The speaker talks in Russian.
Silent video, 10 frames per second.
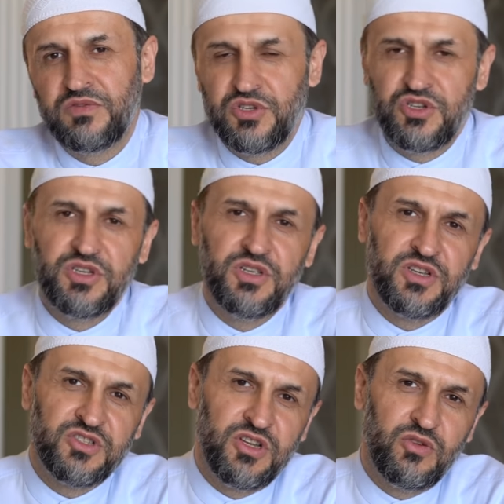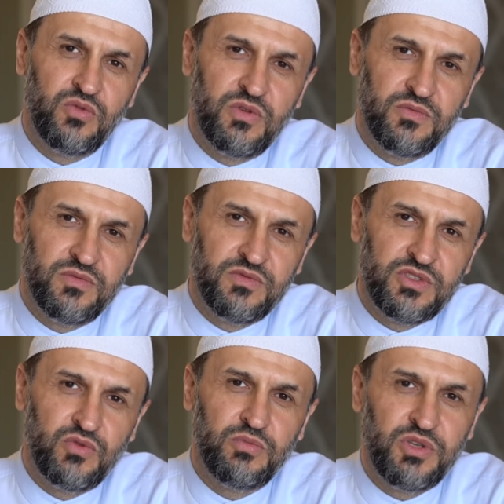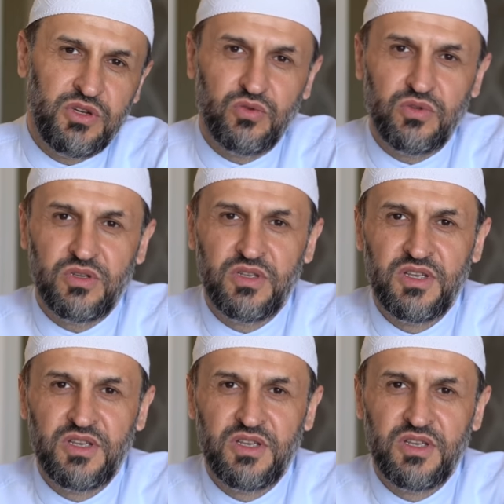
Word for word: в течение остального всего периода.